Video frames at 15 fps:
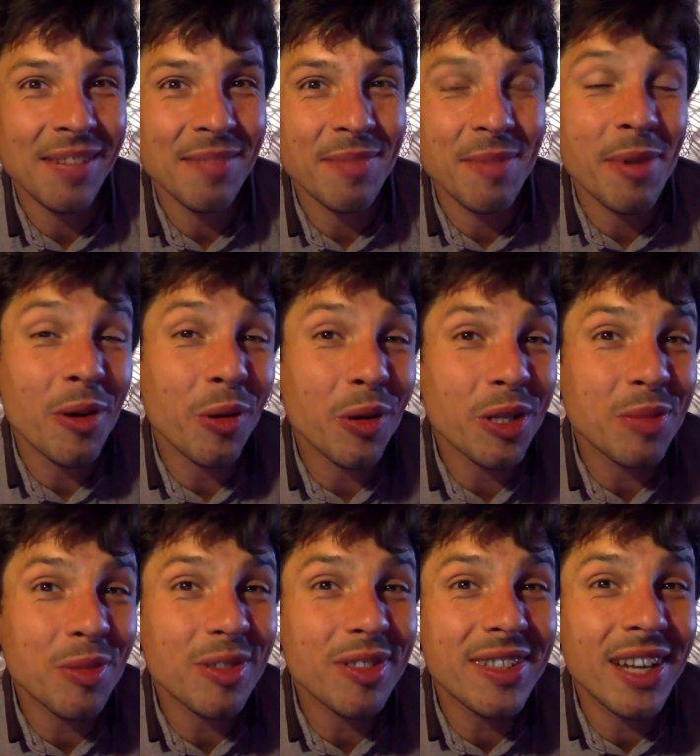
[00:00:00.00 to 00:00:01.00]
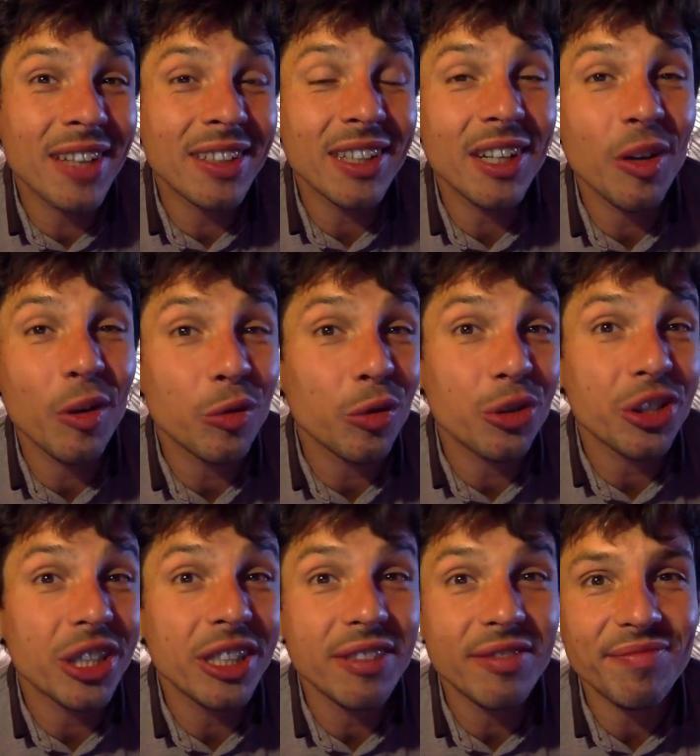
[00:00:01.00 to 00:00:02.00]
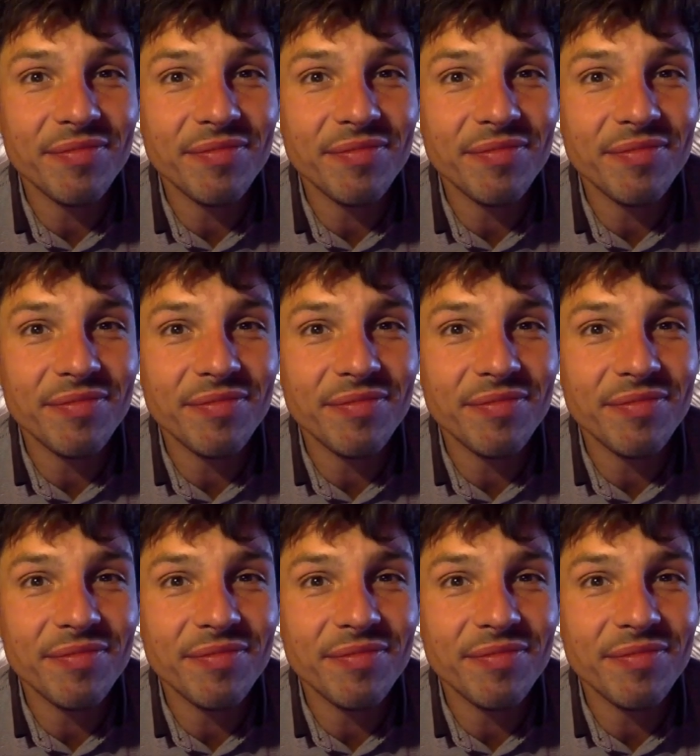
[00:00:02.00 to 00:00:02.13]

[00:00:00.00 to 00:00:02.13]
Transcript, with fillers: mais malheureusement, ce théâtre, il est en danger.